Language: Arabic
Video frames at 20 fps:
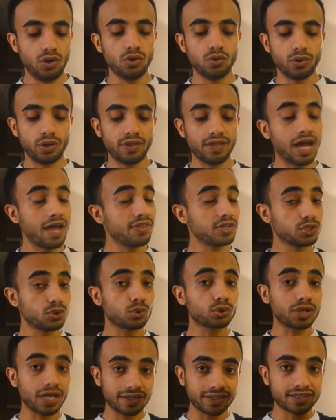حلو اذا هذه
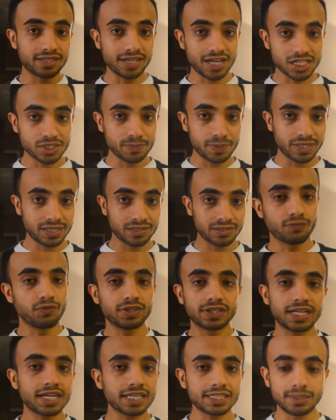الشروط اشغالها تناسبك
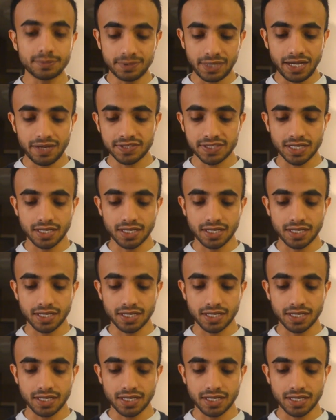فطريقه الابتعاث